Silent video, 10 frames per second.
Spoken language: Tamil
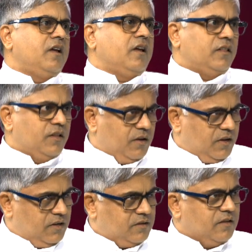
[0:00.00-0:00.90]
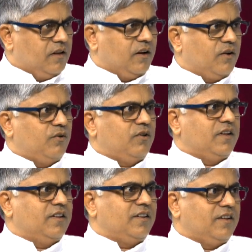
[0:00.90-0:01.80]
இந்த சிந்தனைகளோடு
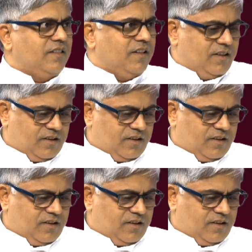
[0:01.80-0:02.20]
இந்த